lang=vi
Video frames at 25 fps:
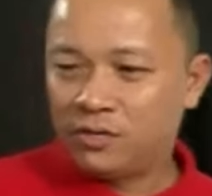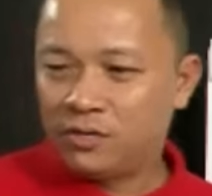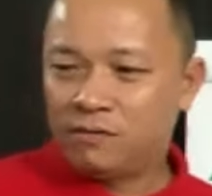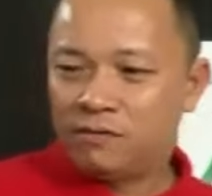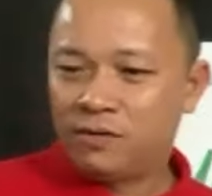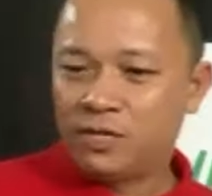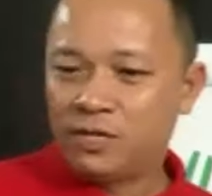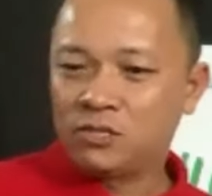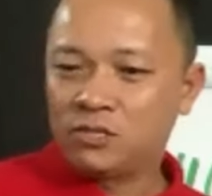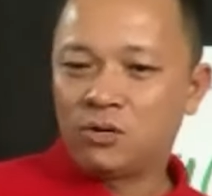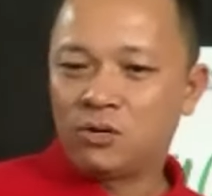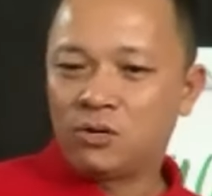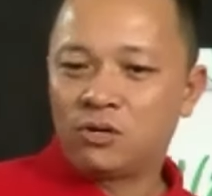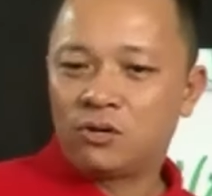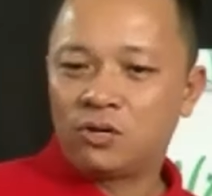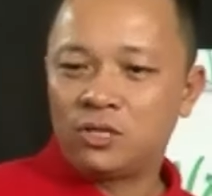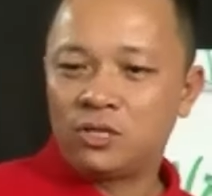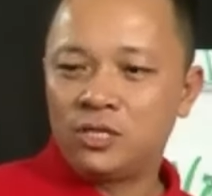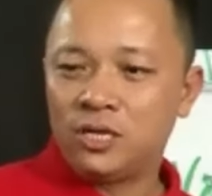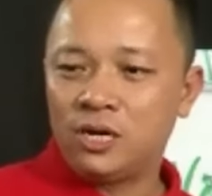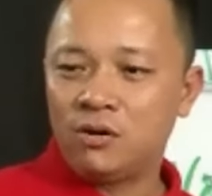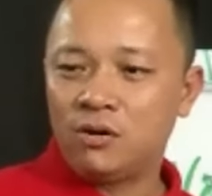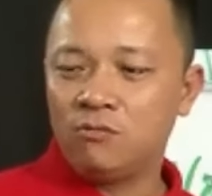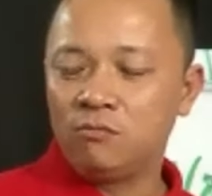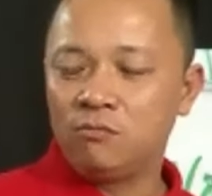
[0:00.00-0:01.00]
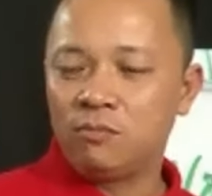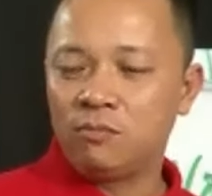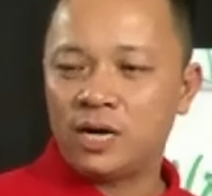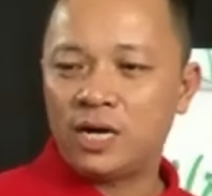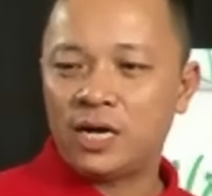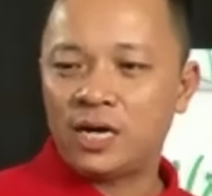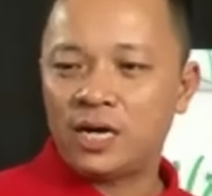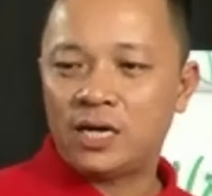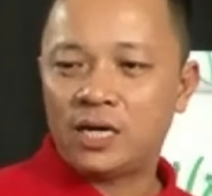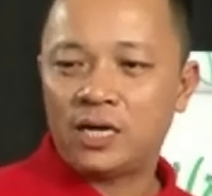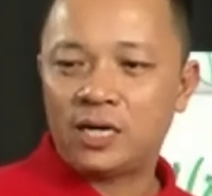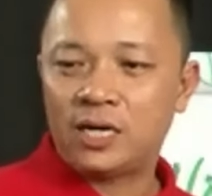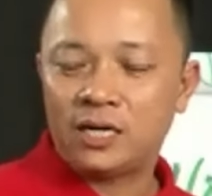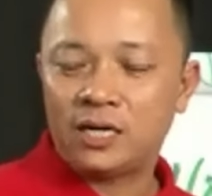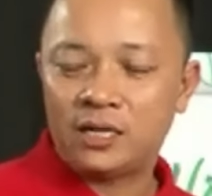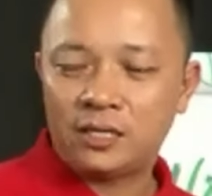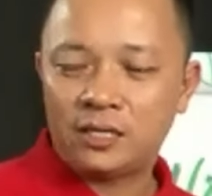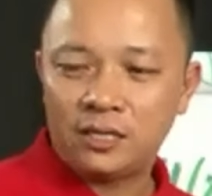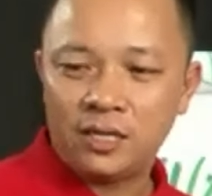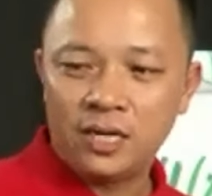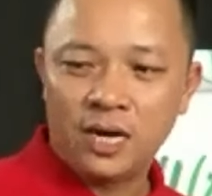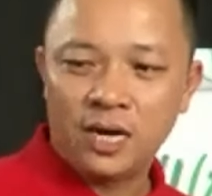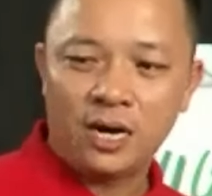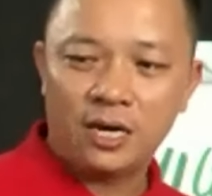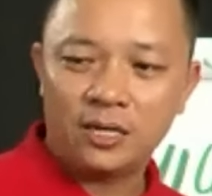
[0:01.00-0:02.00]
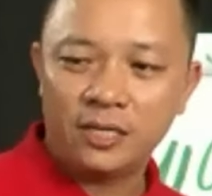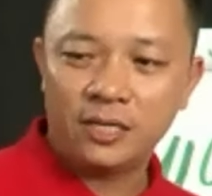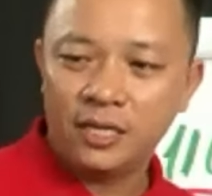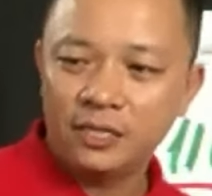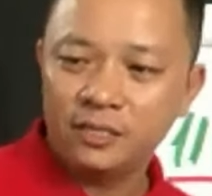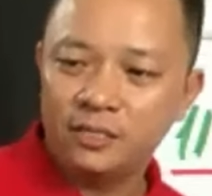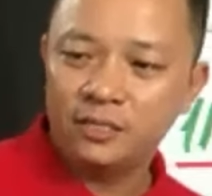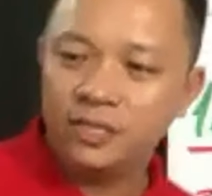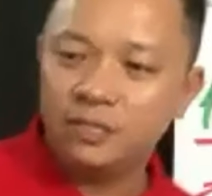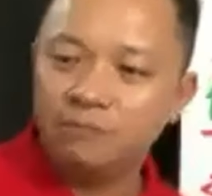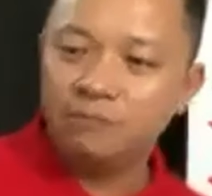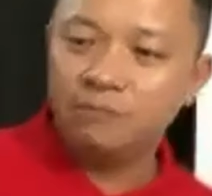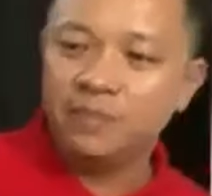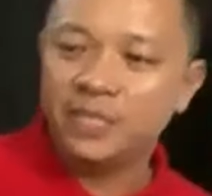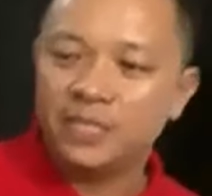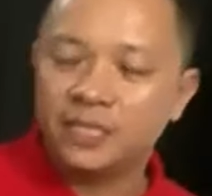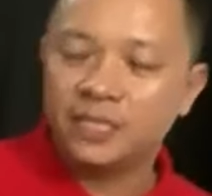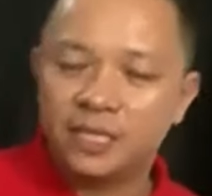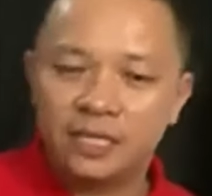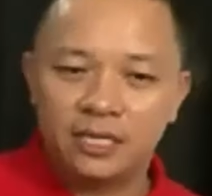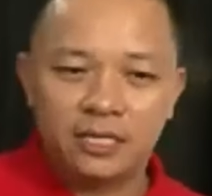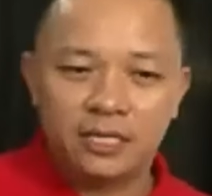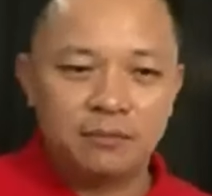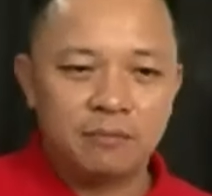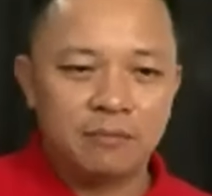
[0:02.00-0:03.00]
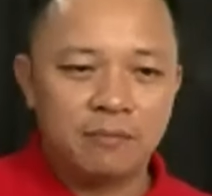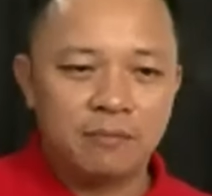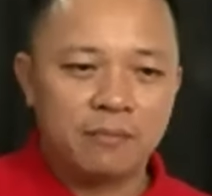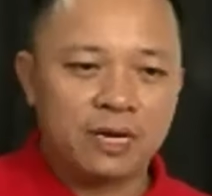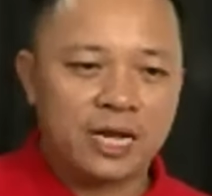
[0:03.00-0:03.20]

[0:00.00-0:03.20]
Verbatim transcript: vừa rồi có những ông mà nợ đến 90 tỷ